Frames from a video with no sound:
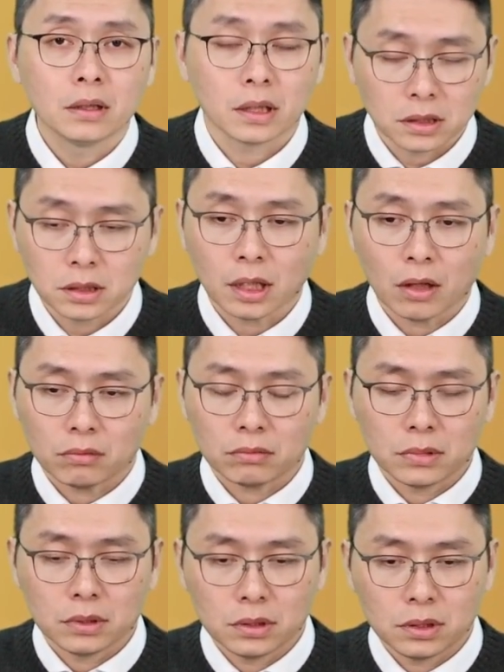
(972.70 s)
至少
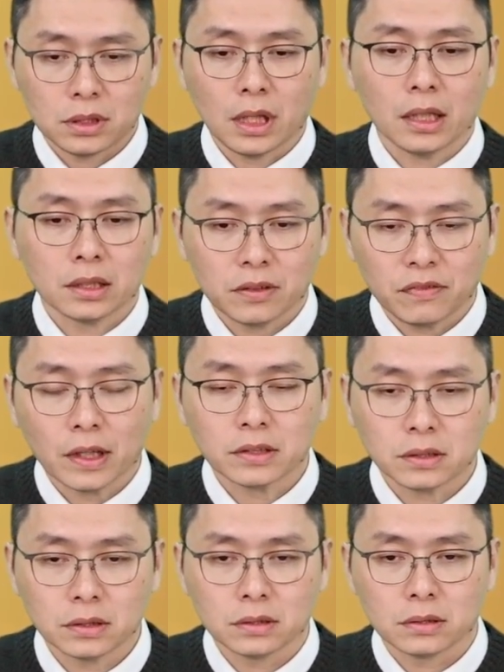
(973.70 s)
这样的方
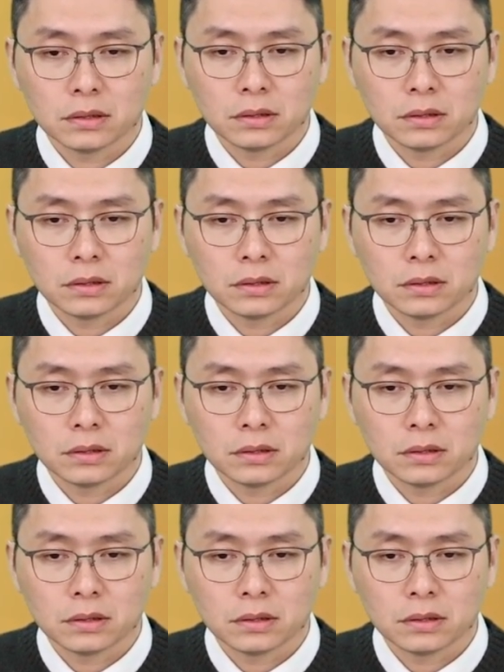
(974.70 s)
式。